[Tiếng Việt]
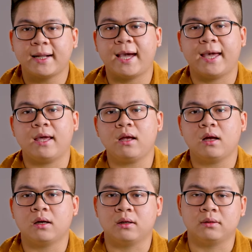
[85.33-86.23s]
kế
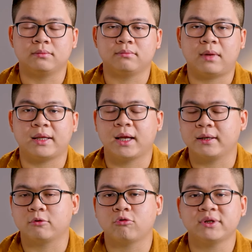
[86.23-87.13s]
ở màn
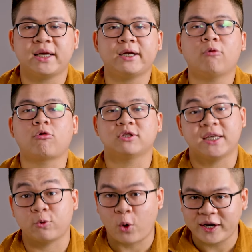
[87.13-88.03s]
hình cũng sẽ không có
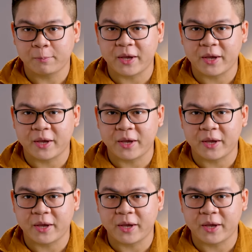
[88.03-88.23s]
gì quá đặc